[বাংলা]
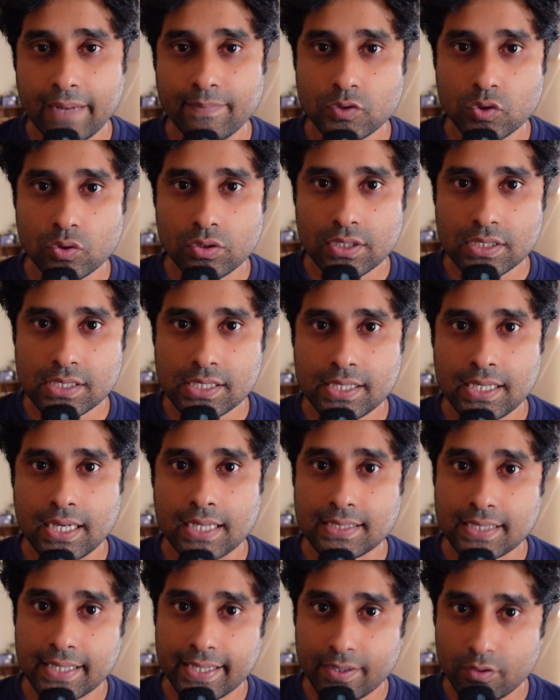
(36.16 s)
টাইম চলতেছে
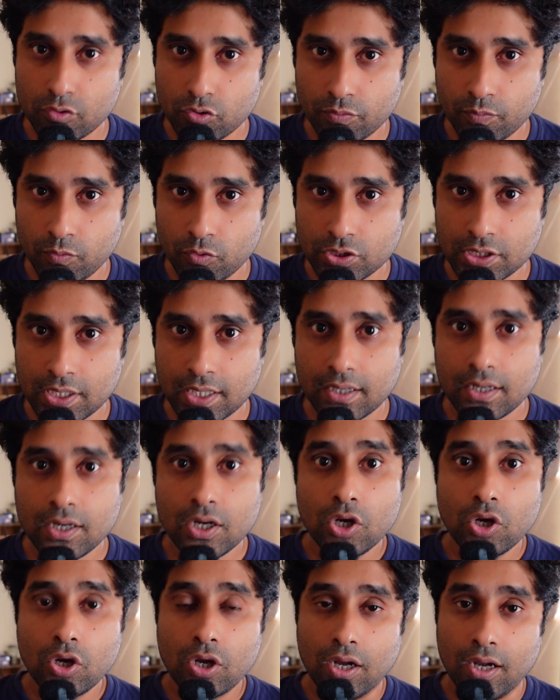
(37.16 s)
আজকে কিন্তু পূজার
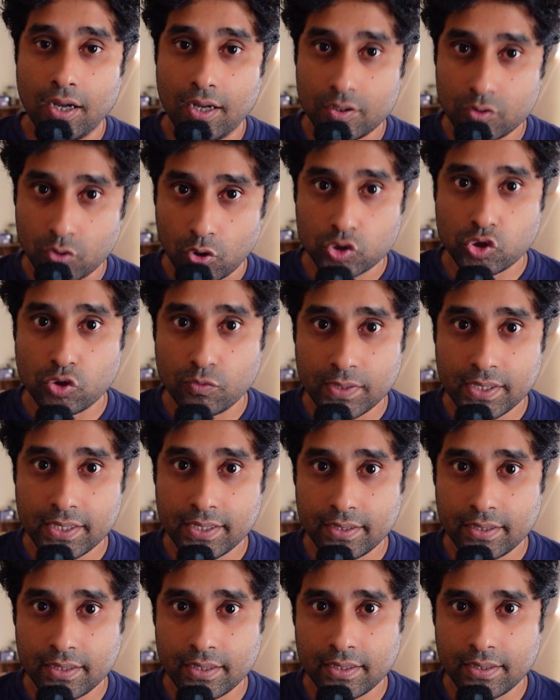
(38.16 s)
দশমী
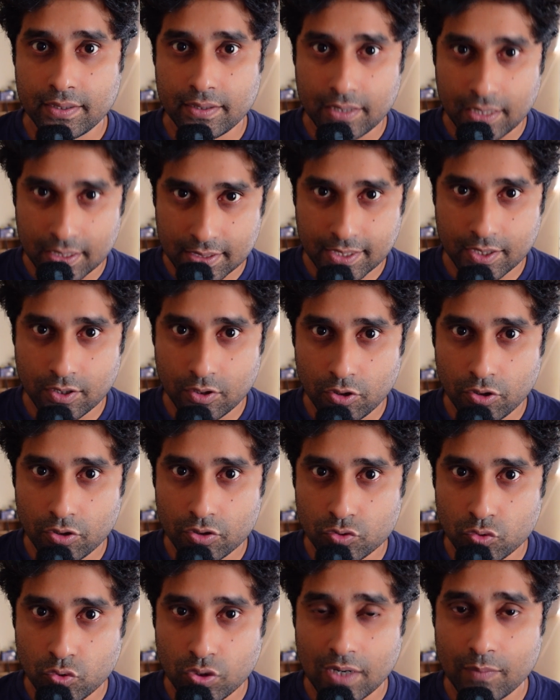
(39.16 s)
আজকে হলো
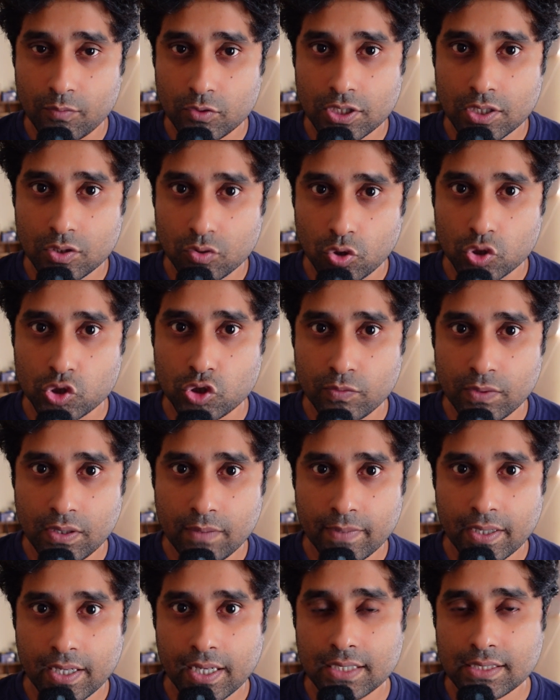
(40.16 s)
দুর্গাপূজার দশমী
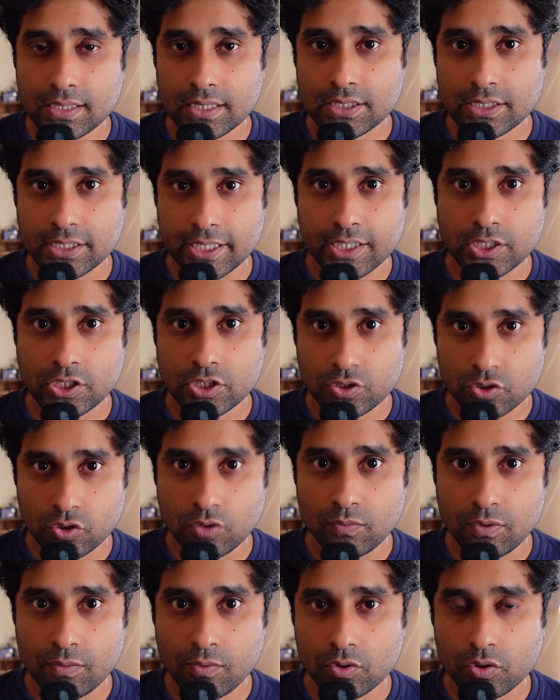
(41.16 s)
মানে আজকে শেষ
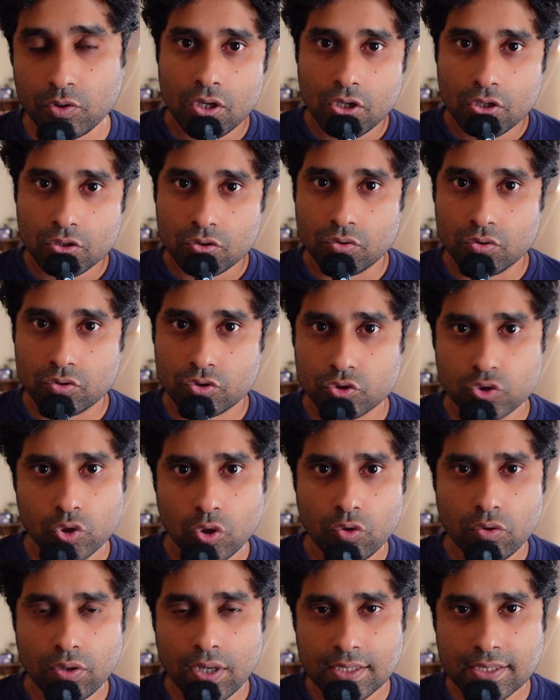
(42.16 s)
সম্ভবত তো
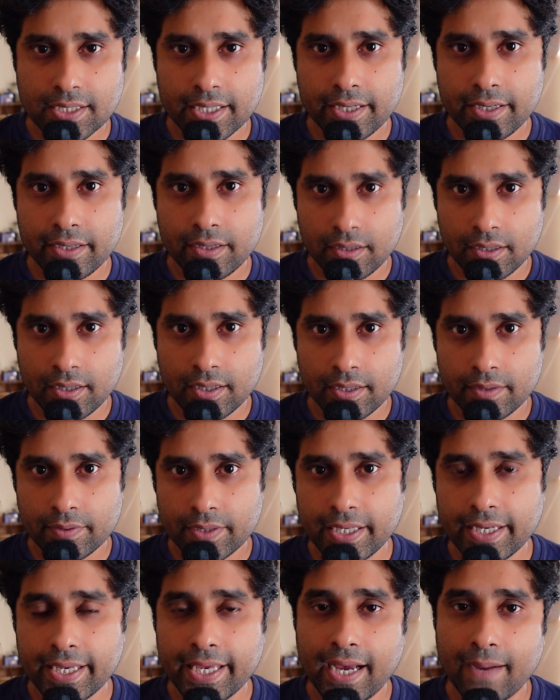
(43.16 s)
চলুন আজকের
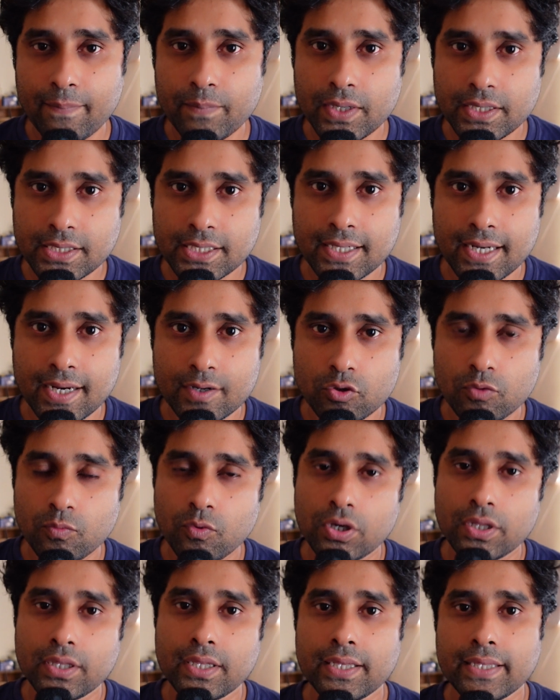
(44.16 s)
কি কি আপডেট সেটা একটু
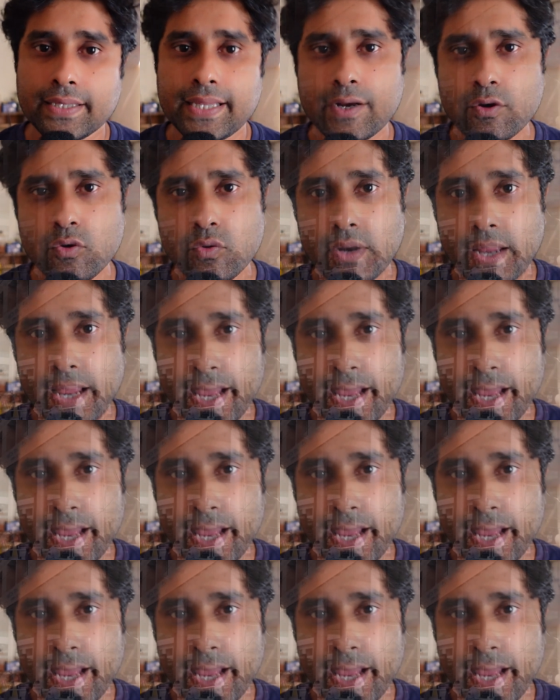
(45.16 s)
বলে দিই দেখুন